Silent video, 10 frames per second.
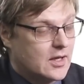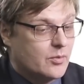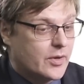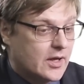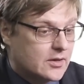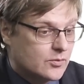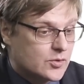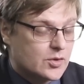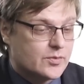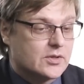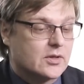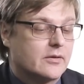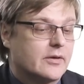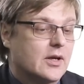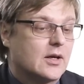И поэтому, собственно
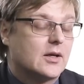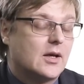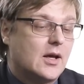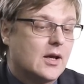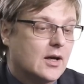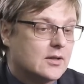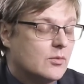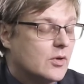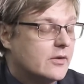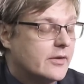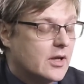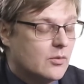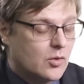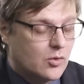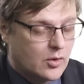говоря, когда мы
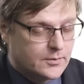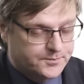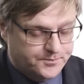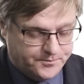говорим о